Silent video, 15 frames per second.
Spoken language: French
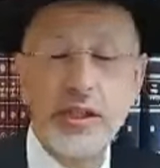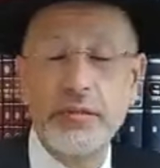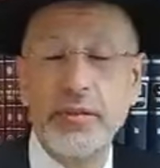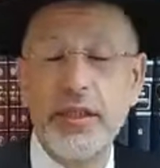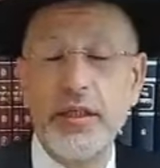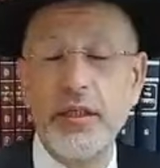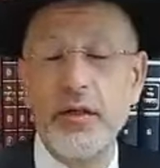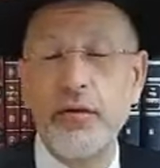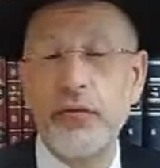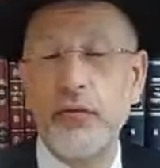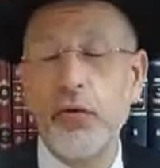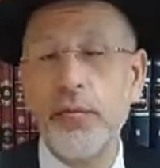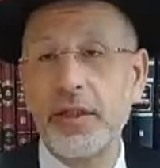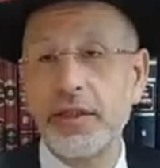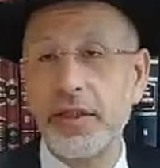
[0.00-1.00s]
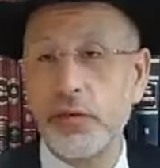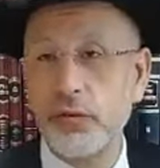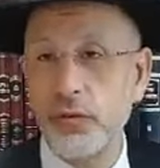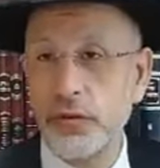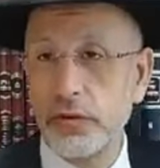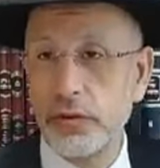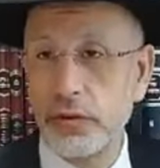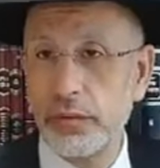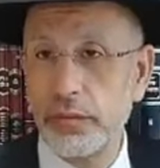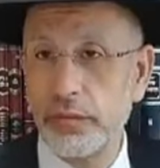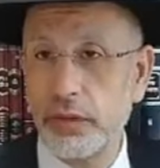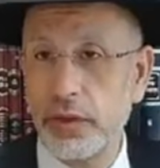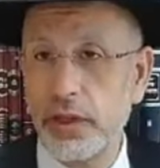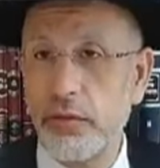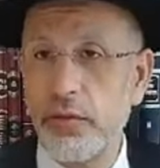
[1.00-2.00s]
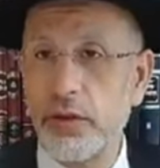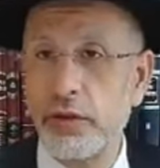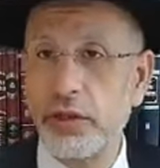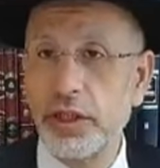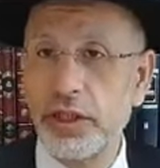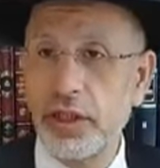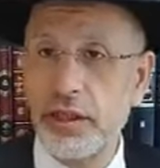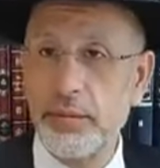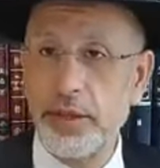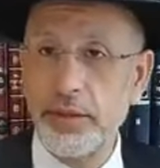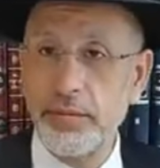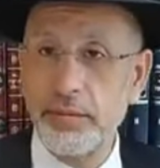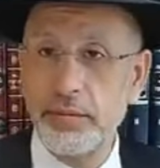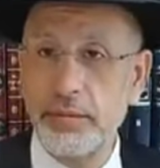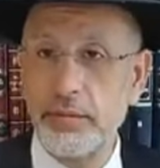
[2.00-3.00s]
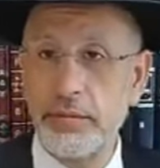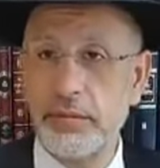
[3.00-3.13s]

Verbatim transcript: j'aimerais euh, vous remercier tous pour la nuit de Oshana Rabba,